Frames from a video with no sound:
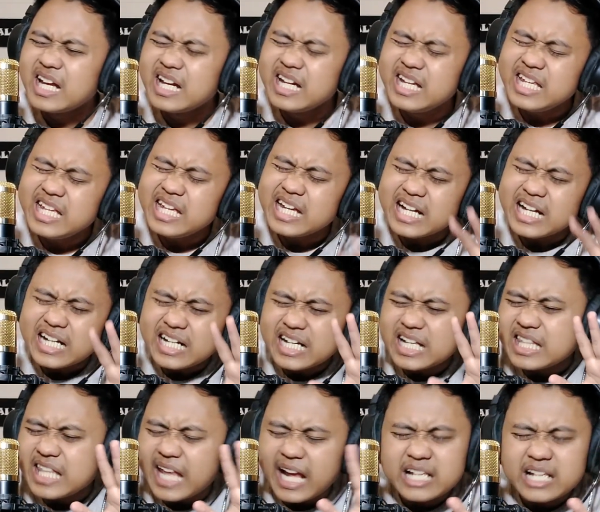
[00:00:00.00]
di
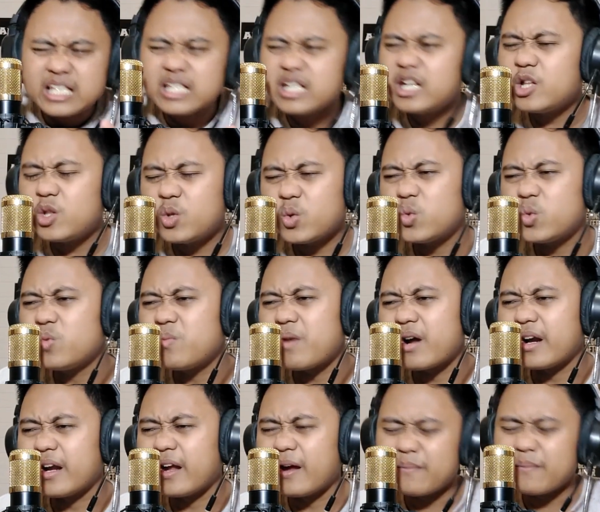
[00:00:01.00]
dideteksi gitu
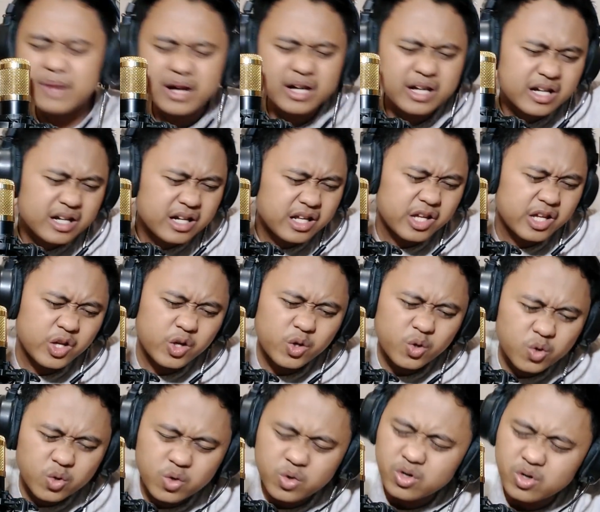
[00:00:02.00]
kuman ya makin
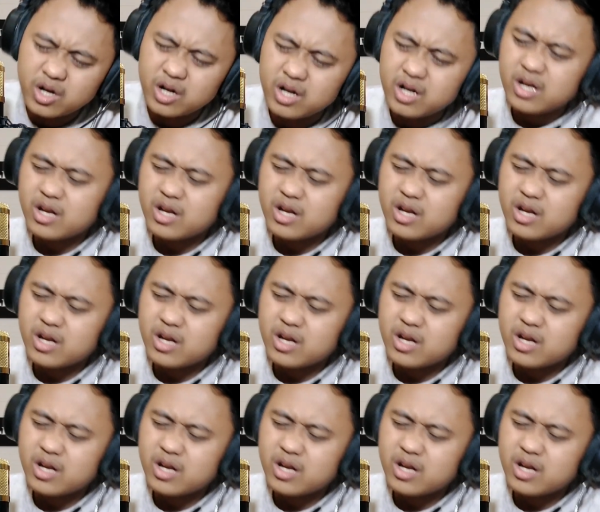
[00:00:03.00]
iu gue